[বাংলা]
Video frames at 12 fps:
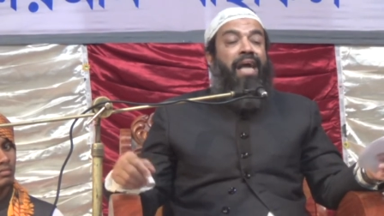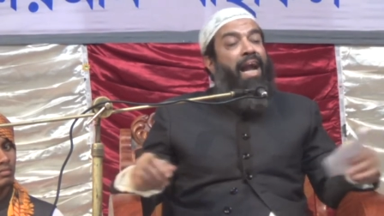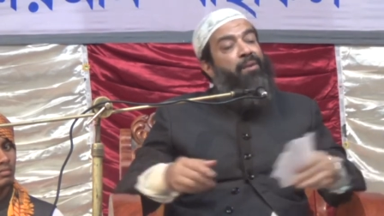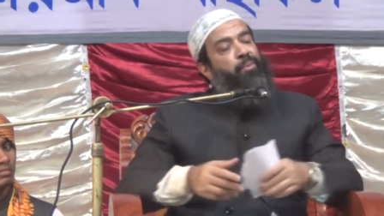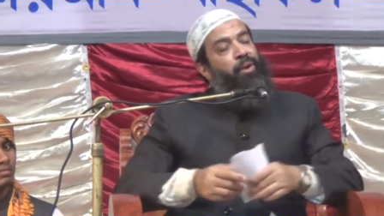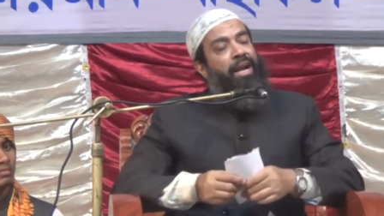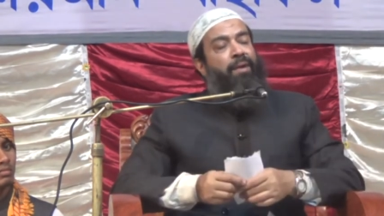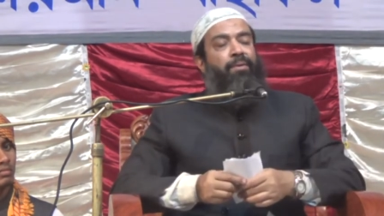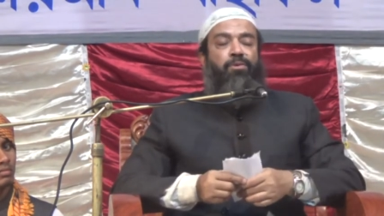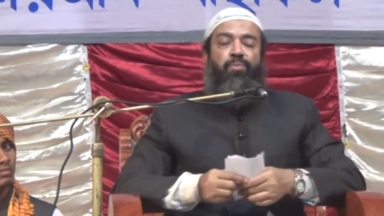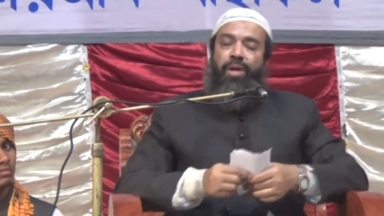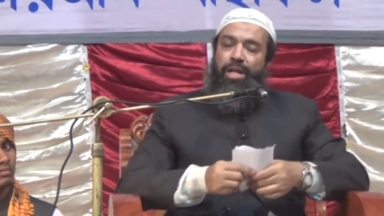শাড়ি পরে
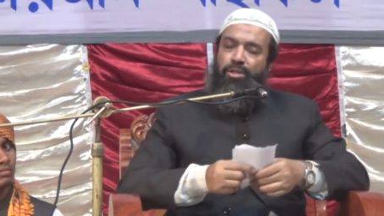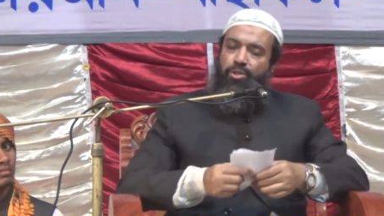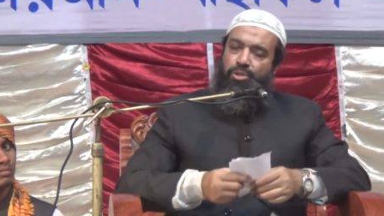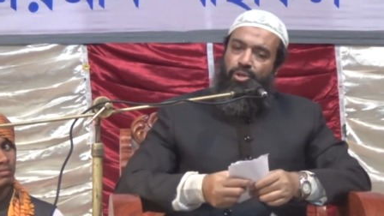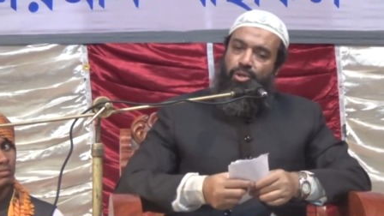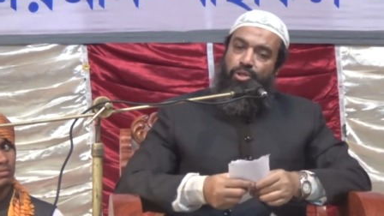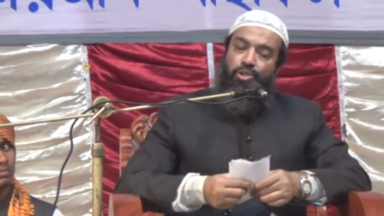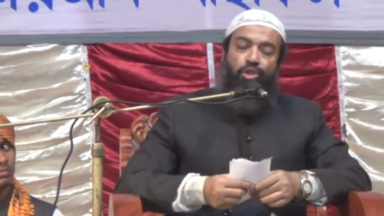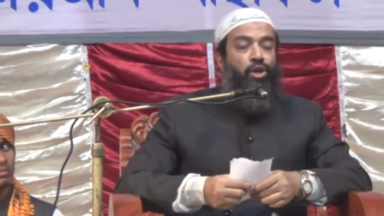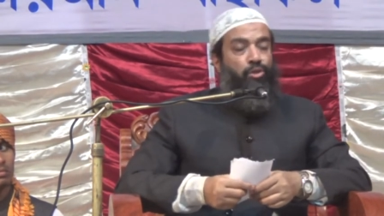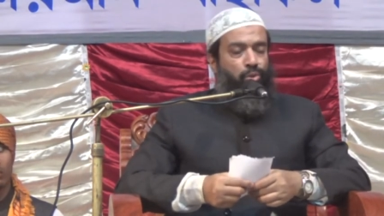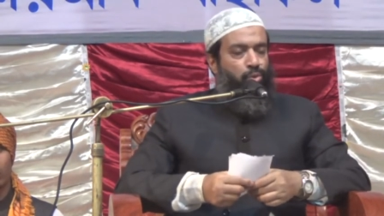নামাজ পড়ার জন্য
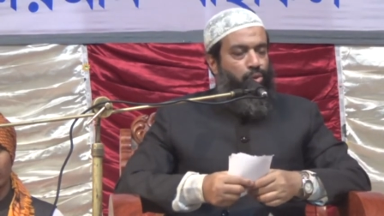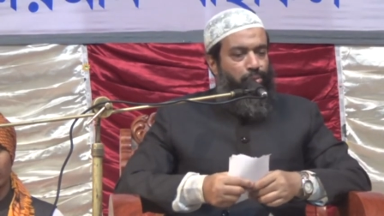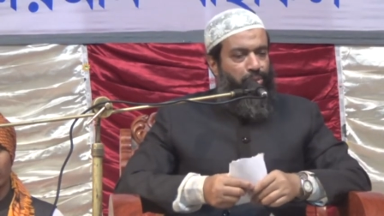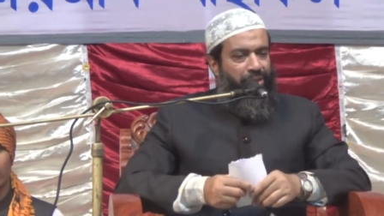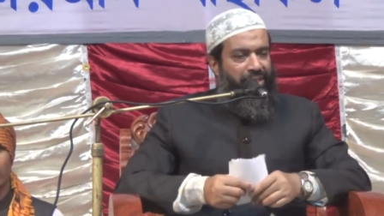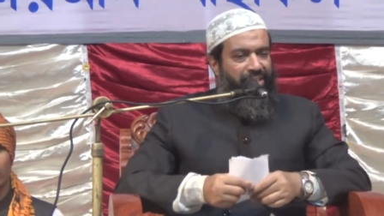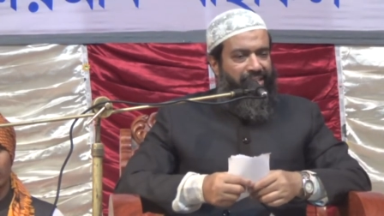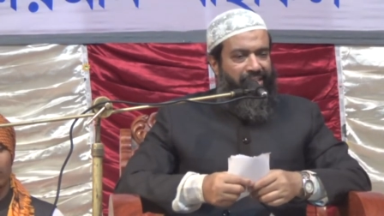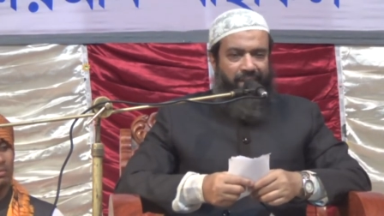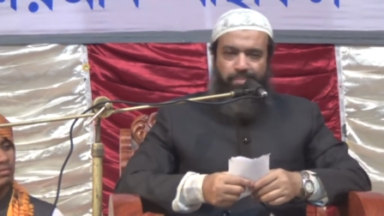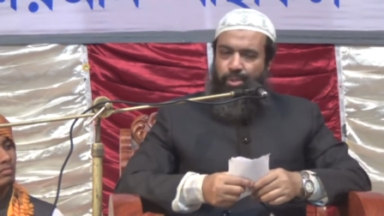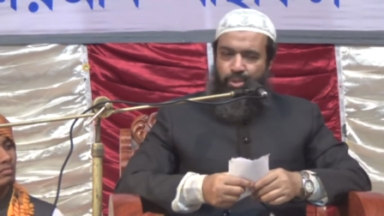শর্তগুলো বলি
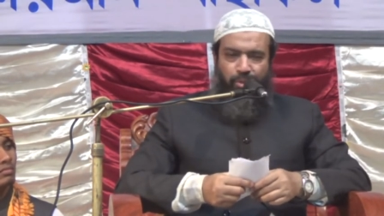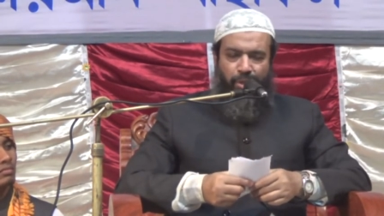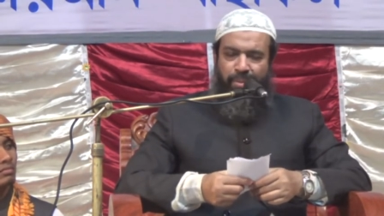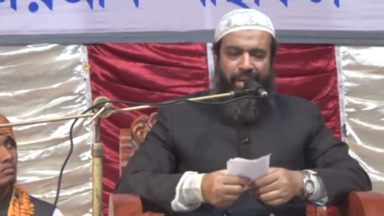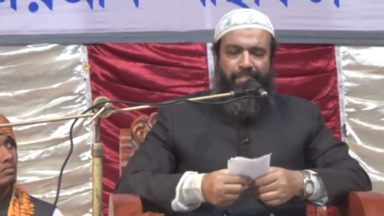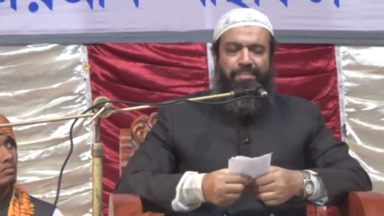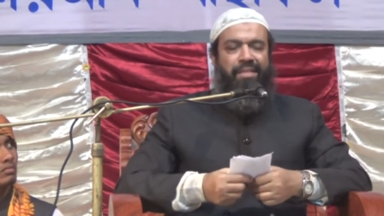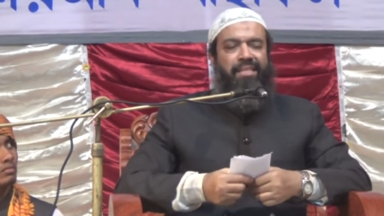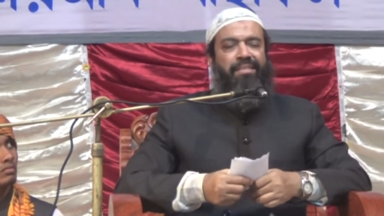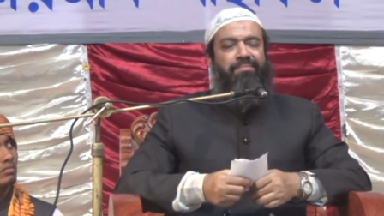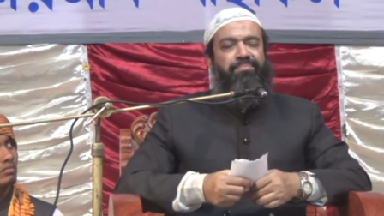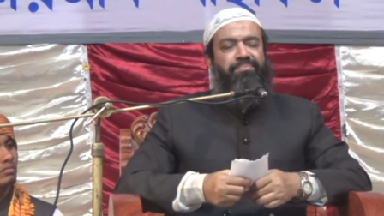পছন্দ হবে না
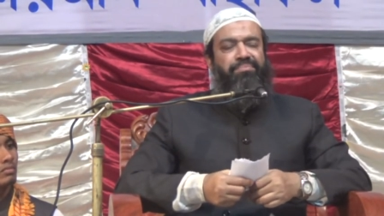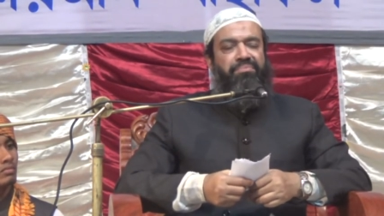আপনাদের